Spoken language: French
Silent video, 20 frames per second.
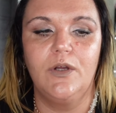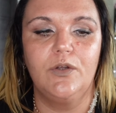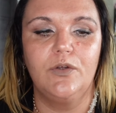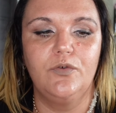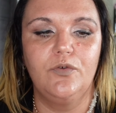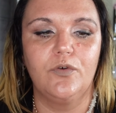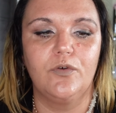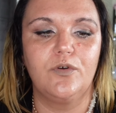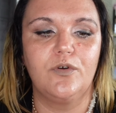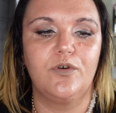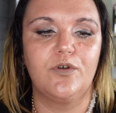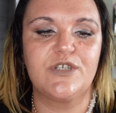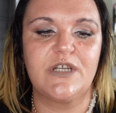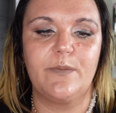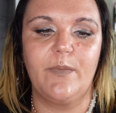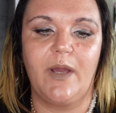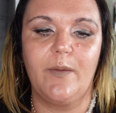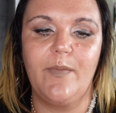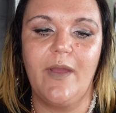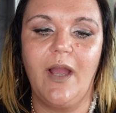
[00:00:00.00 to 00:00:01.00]
Donc,
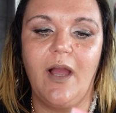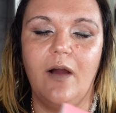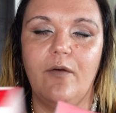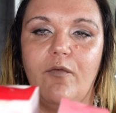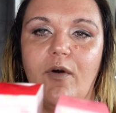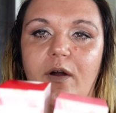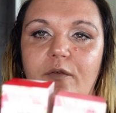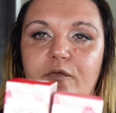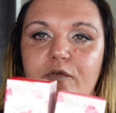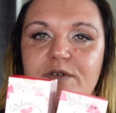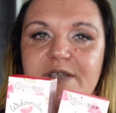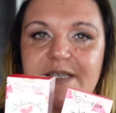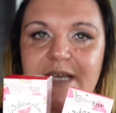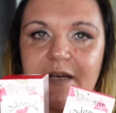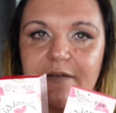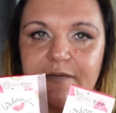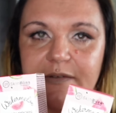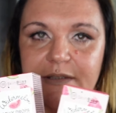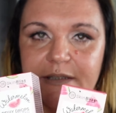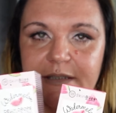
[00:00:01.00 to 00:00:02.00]
j'aimerais bien avoir vos
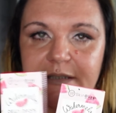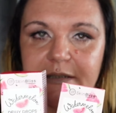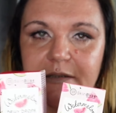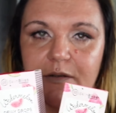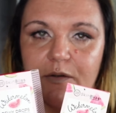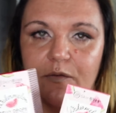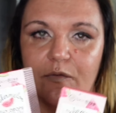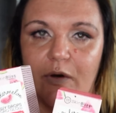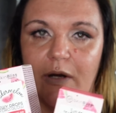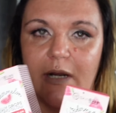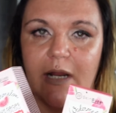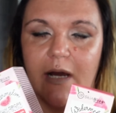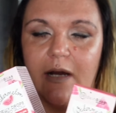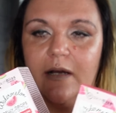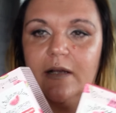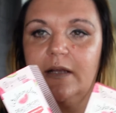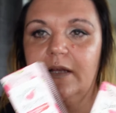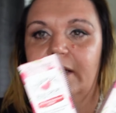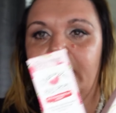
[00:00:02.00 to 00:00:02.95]
avis. Voilà.